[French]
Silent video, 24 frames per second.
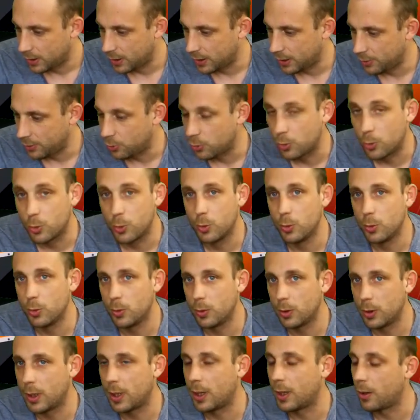Et du
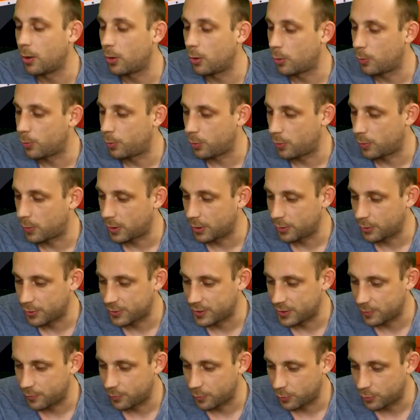coup, là, on peut voir que
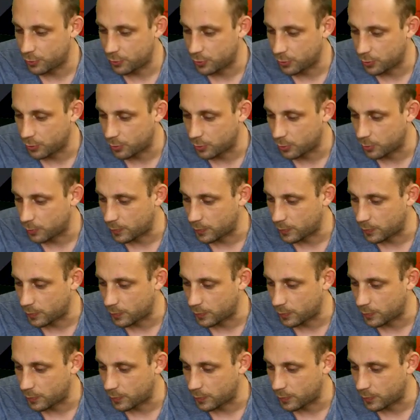ça fonctionne.